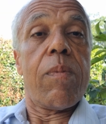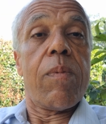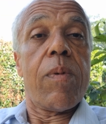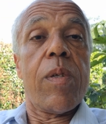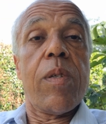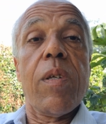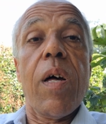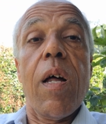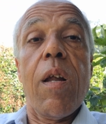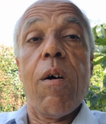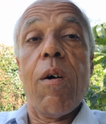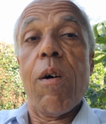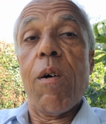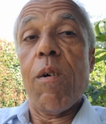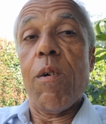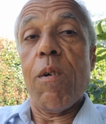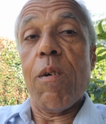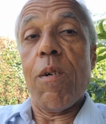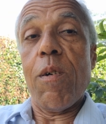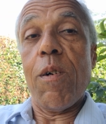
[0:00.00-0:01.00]
C'est ça
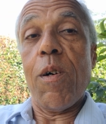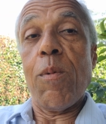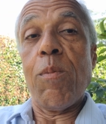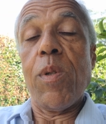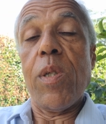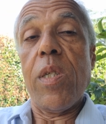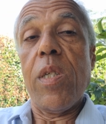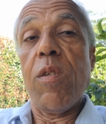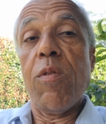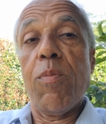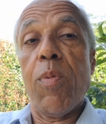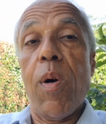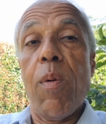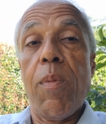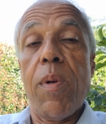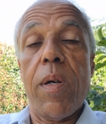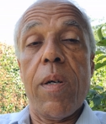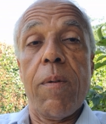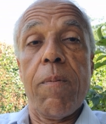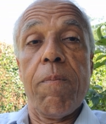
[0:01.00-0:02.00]
leur euh, objectif
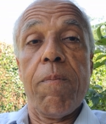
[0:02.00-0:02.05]
premier.